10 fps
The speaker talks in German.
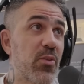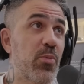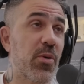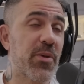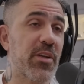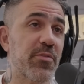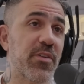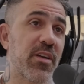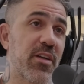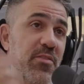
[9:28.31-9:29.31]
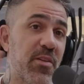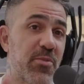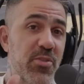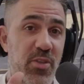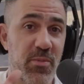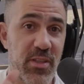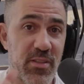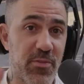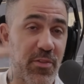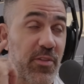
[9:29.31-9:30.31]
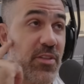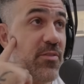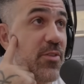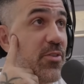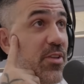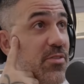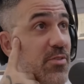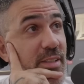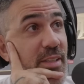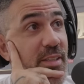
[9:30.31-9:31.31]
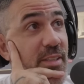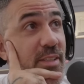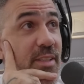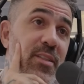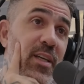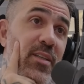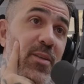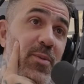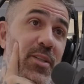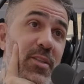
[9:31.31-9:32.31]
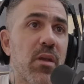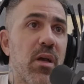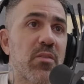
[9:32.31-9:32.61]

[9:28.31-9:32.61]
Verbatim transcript: Überhaupt keine Frage. Also wenn mich irgendjemand hier verpflichten will oder so, dann äh, kein Thema, Alter.